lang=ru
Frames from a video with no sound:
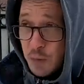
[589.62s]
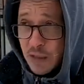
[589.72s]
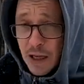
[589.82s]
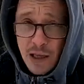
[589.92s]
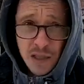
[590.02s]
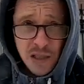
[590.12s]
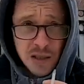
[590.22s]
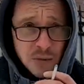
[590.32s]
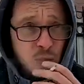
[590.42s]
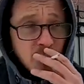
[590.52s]
пытались, и
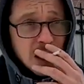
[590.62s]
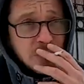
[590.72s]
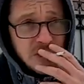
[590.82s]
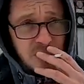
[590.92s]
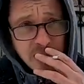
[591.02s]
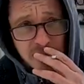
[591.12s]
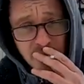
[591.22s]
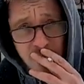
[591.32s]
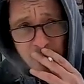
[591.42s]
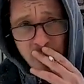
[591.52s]
с депутатами С
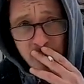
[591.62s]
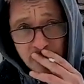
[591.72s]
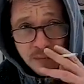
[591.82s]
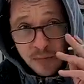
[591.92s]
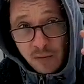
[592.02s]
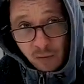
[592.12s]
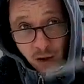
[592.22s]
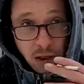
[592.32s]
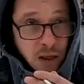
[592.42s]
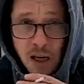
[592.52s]
17 -го года уже борьба
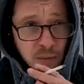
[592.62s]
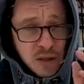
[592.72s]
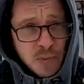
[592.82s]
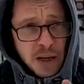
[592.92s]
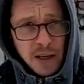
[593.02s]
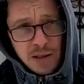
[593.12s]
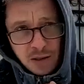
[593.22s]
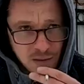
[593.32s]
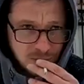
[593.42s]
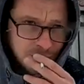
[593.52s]
идет, да, но... Да,
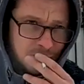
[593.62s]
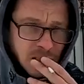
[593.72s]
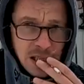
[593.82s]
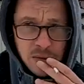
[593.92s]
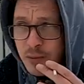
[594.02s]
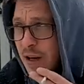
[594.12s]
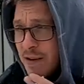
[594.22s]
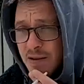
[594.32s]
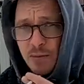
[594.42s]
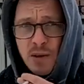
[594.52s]
бесполезно. Бесполезно, да?
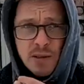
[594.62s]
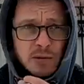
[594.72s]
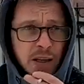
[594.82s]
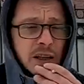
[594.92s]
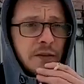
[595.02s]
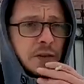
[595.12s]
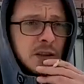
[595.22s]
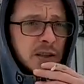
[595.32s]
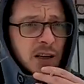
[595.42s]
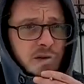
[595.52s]
правительство послали
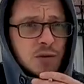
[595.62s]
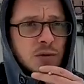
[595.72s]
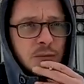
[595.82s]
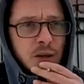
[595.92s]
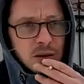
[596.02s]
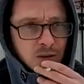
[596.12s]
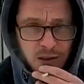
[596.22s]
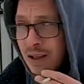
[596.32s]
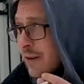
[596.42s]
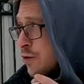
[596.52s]
нафиг, сказали, все, ребята.
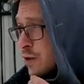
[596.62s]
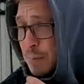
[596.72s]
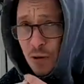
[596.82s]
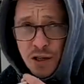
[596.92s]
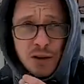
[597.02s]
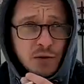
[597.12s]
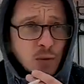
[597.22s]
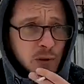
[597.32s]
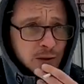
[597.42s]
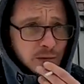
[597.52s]
Все заплачено,
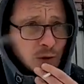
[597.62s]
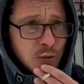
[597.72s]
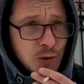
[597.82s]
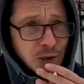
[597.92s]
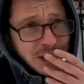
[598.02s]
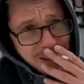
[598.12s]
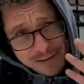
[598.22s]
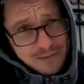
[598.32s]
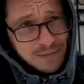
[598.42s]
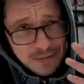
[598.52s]
все, все будет.
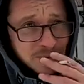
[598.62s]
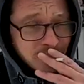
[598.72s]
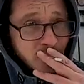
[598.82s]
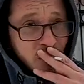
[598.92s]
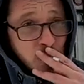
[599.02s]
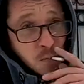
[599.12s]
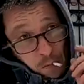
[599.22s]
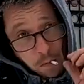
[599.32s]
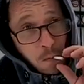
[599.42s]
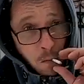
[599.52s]
Ну, короче, сделать все
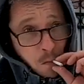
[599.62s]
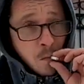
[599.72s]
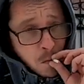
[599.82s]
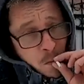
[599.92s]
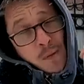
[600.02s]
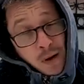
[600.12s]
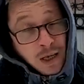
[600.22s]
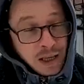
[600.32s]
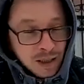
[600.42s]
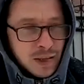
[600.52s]
по-своему, как говорится,
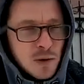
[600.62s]
как захотели.